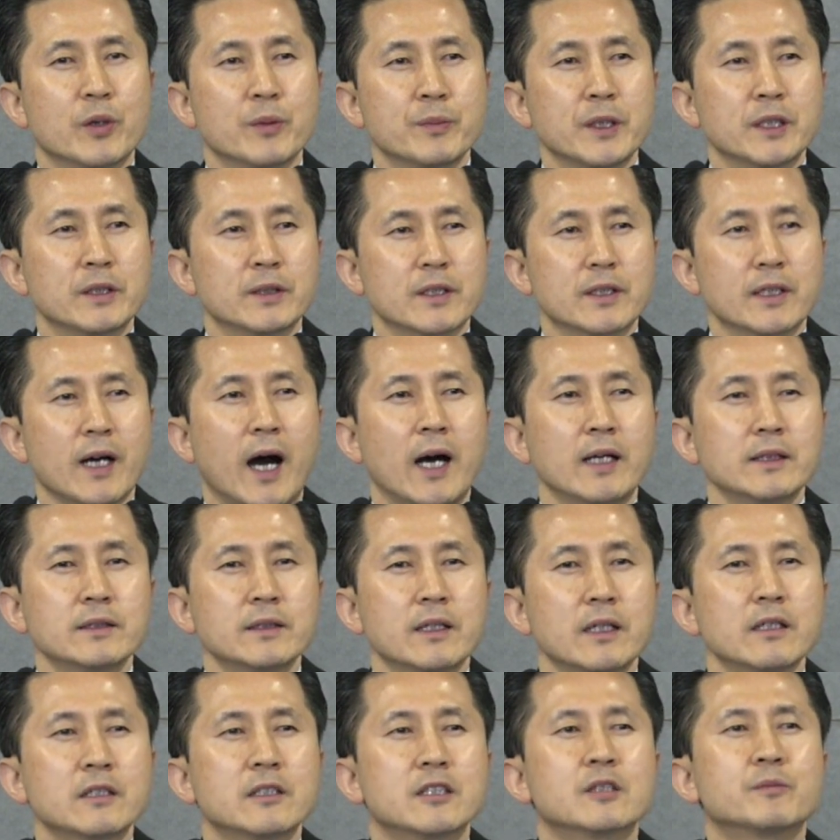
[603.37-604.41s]
보면 그
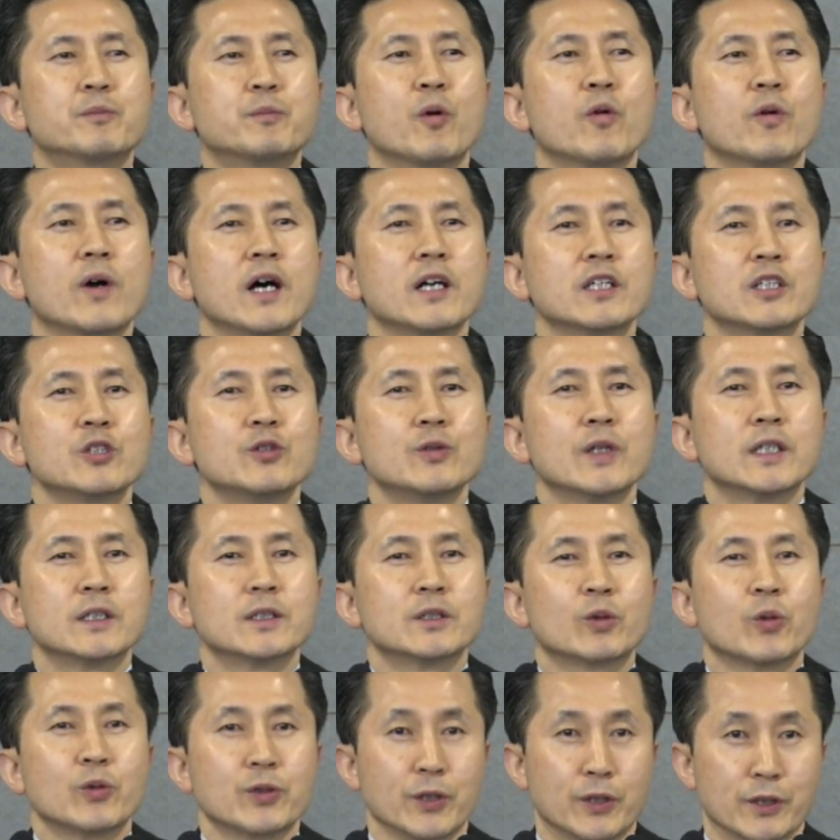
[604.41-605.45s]
한계를 극복하기
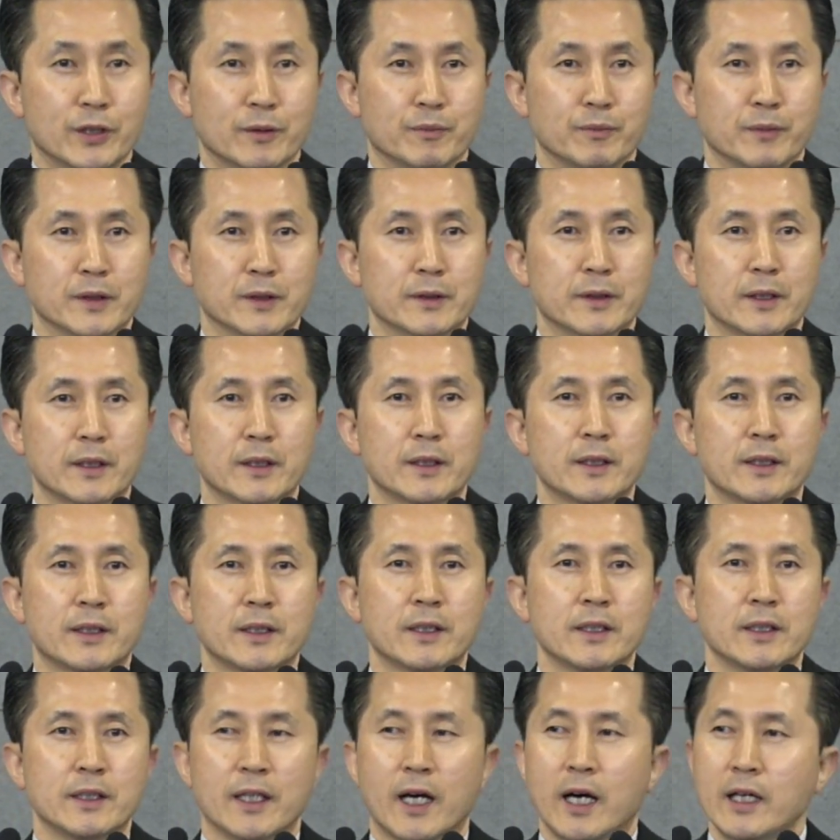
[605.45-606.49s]
위한 도전입니다.
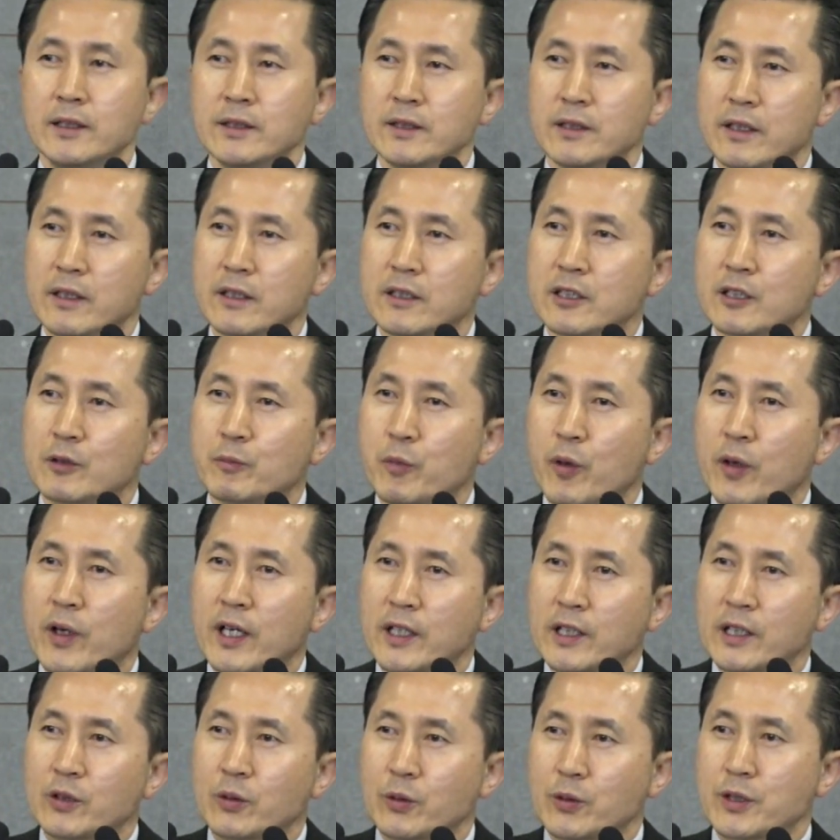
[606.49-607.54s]
이 한계를
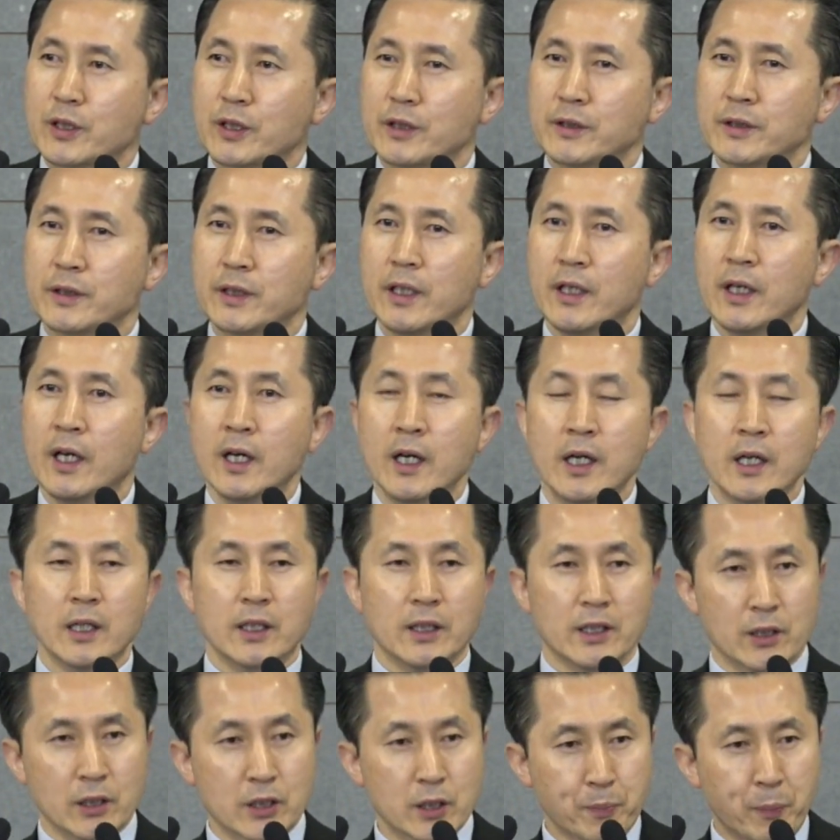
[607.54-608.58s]
극복하기의 도전.
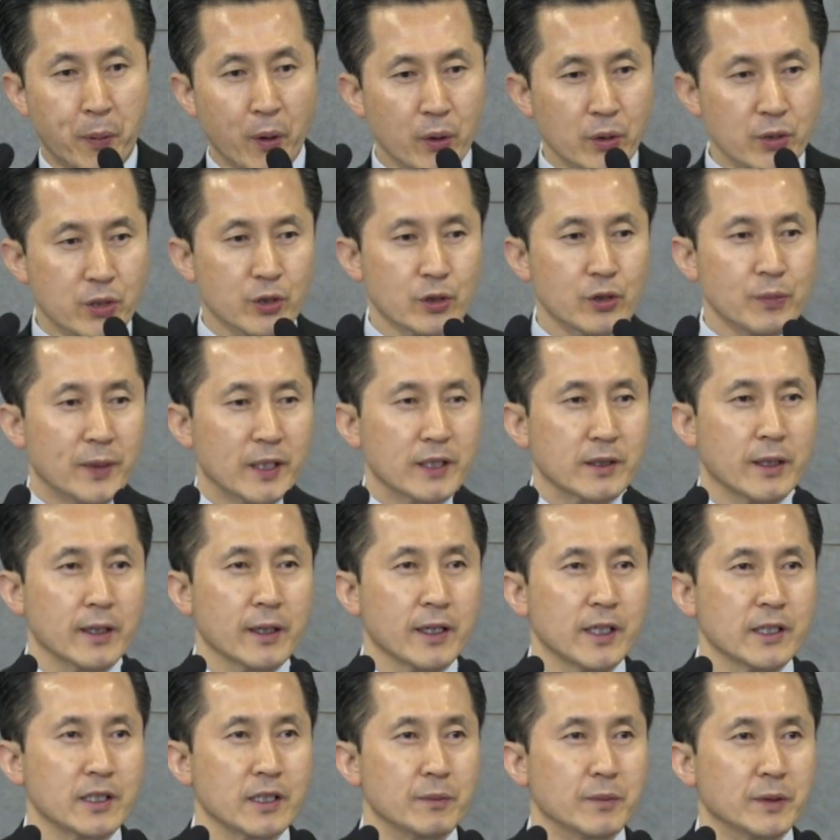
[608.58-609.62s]
스포츠도
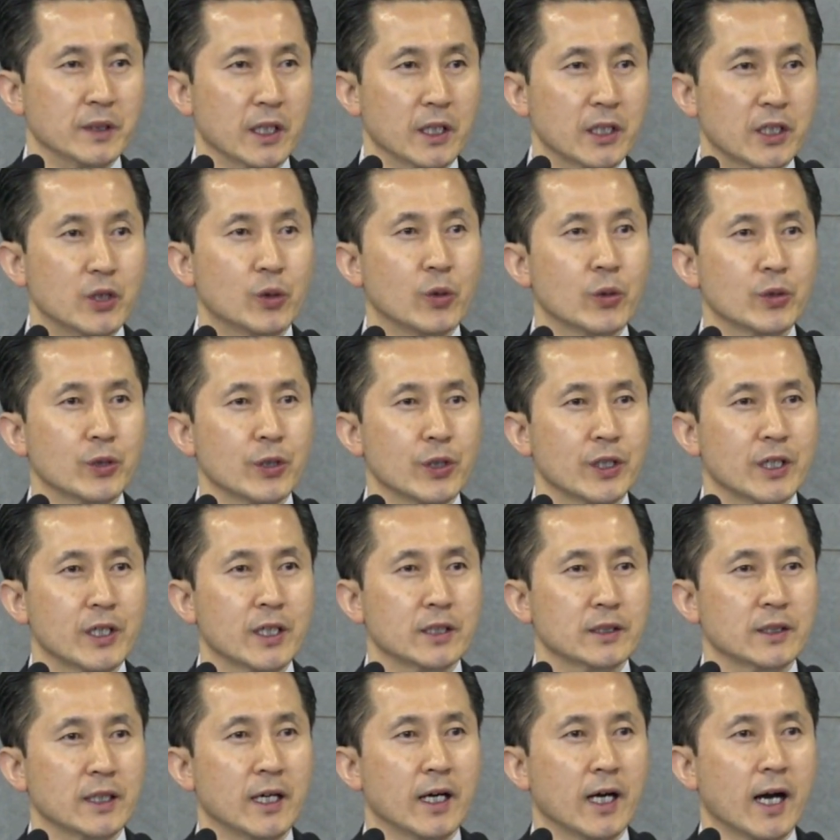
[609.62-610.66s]
마찬가지입니다. 기록
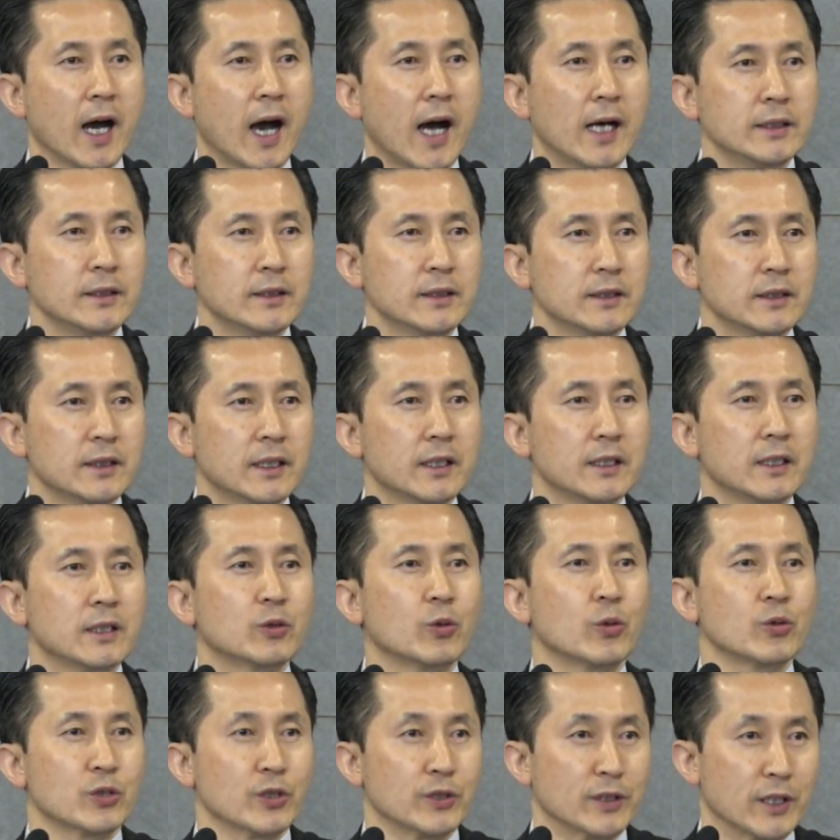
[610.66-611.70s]
경기가 다 한계에
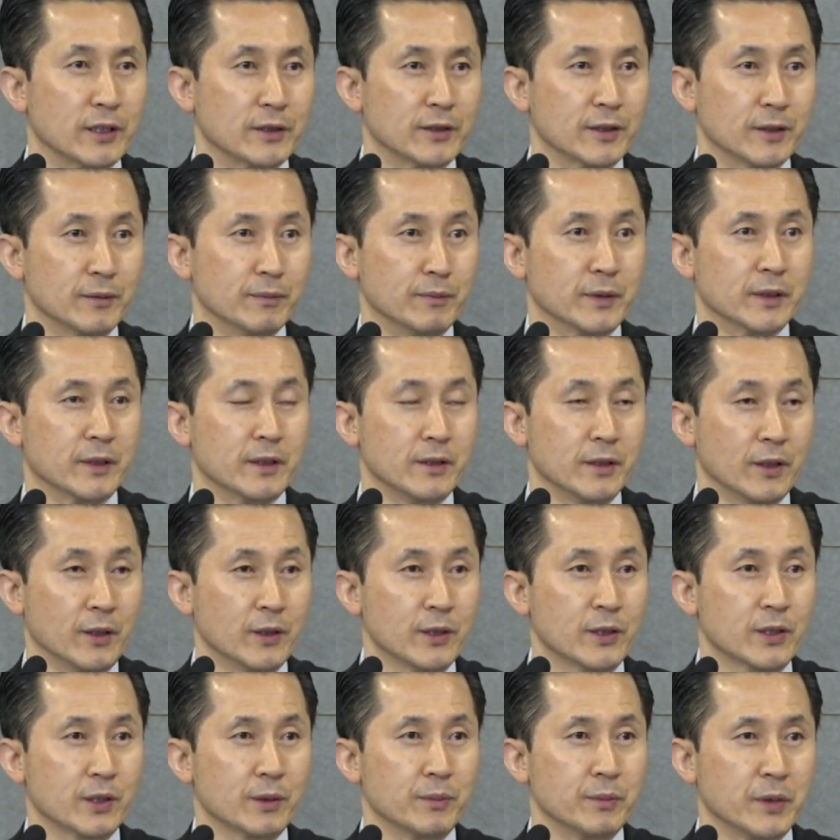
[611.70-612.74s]
도전하는 겁니다.
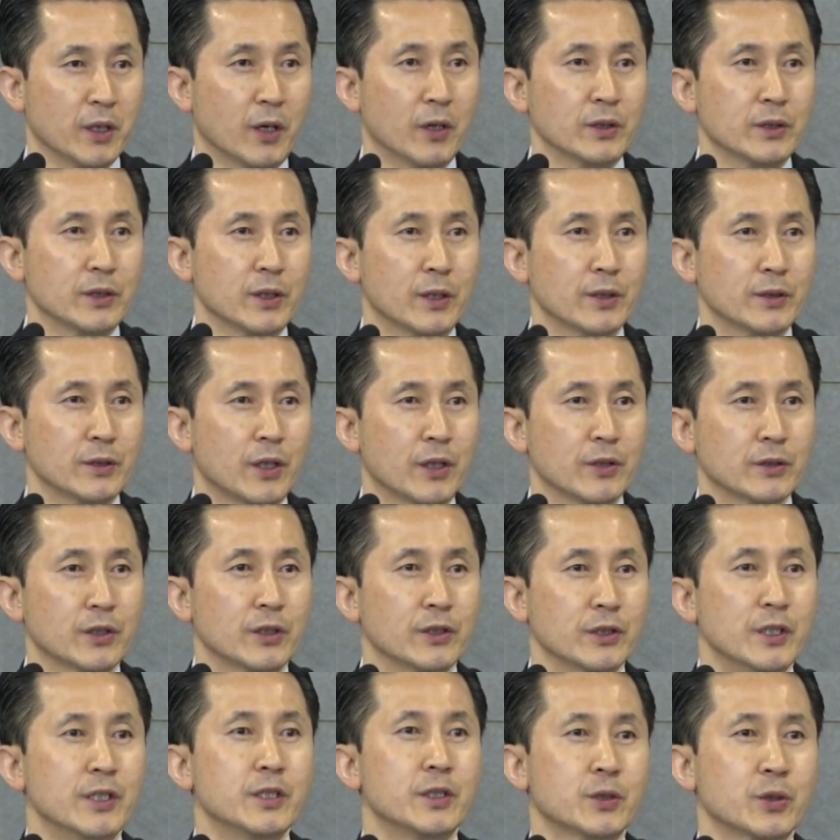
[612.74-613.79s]

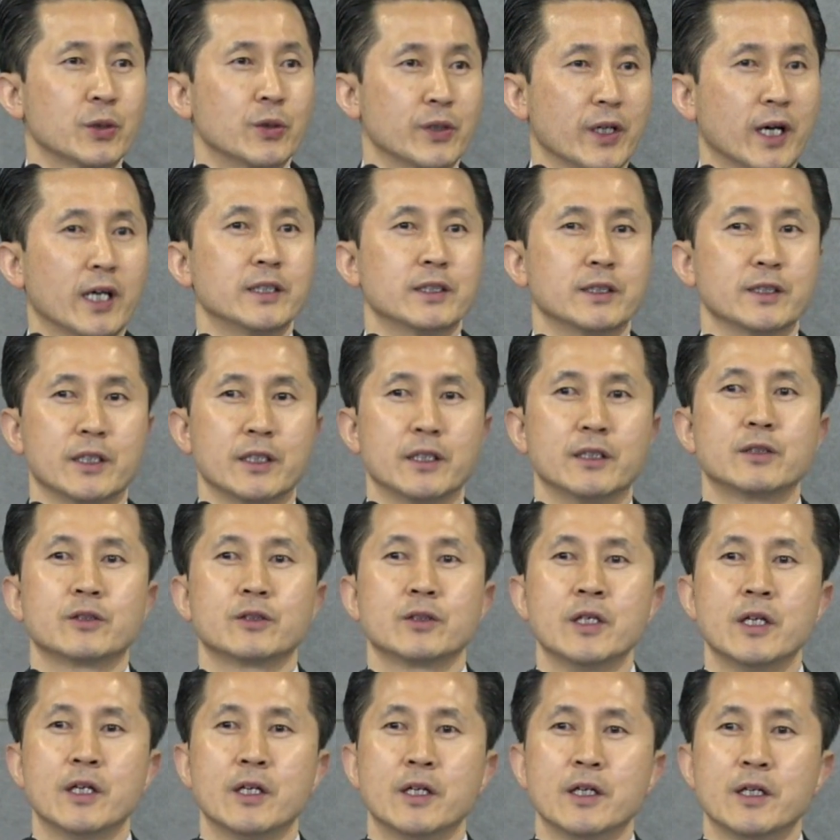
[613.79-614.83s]
0.0001초의 한계를
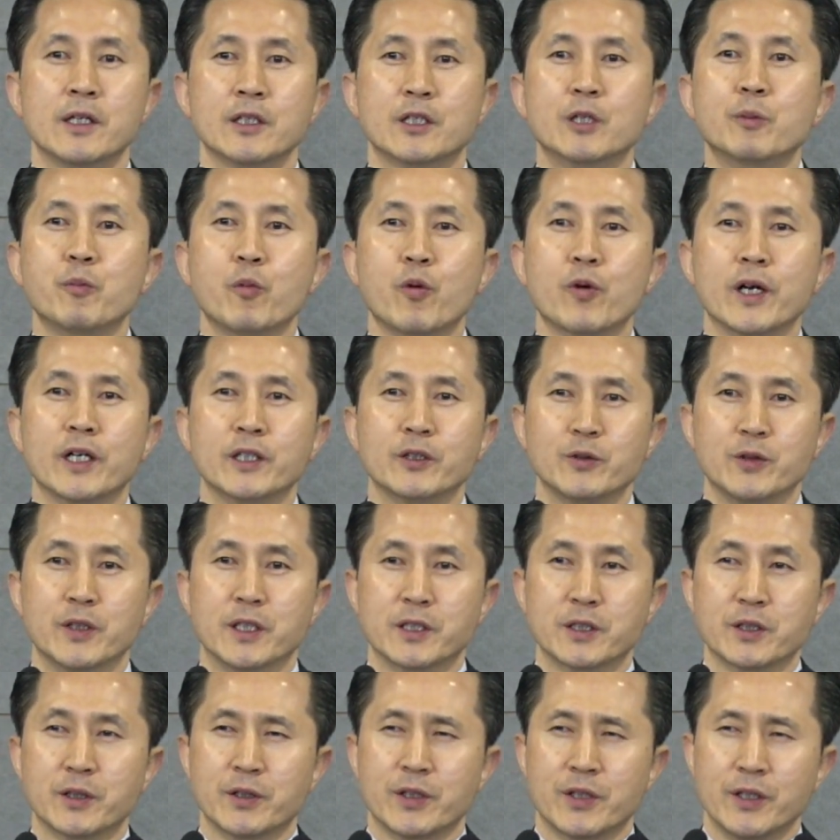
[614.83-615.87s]
극복하기
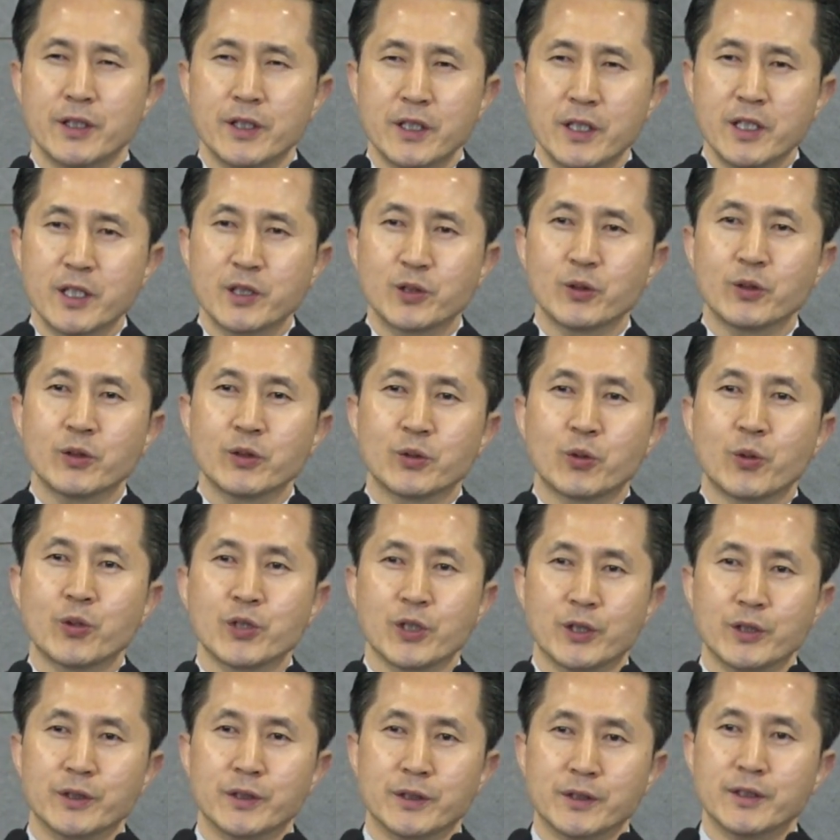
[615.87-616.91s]
위해서 계속
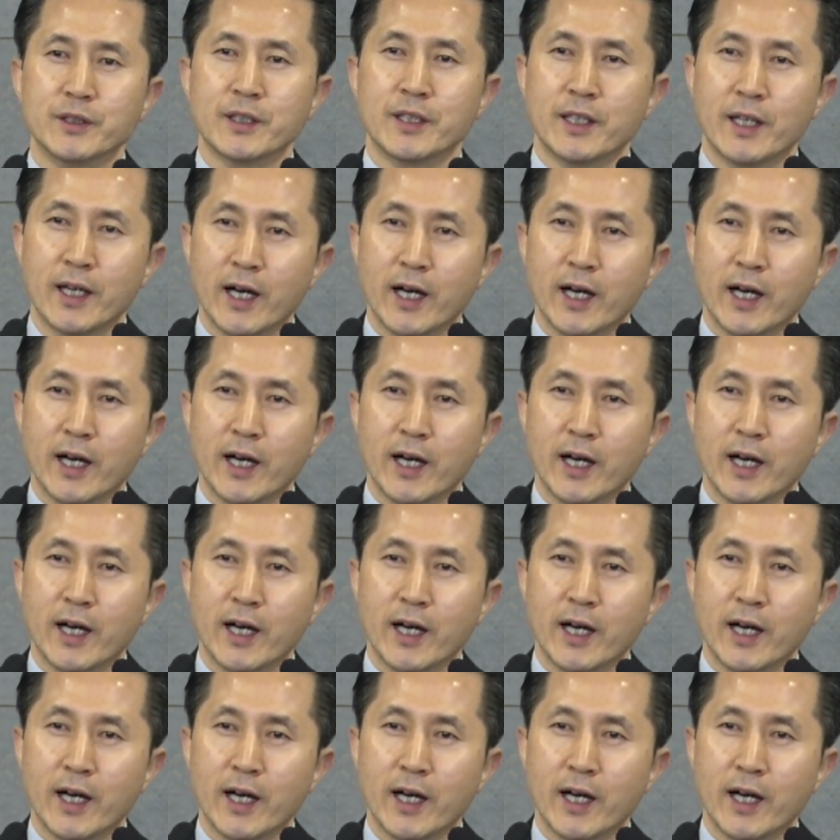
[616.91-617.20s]
도전하는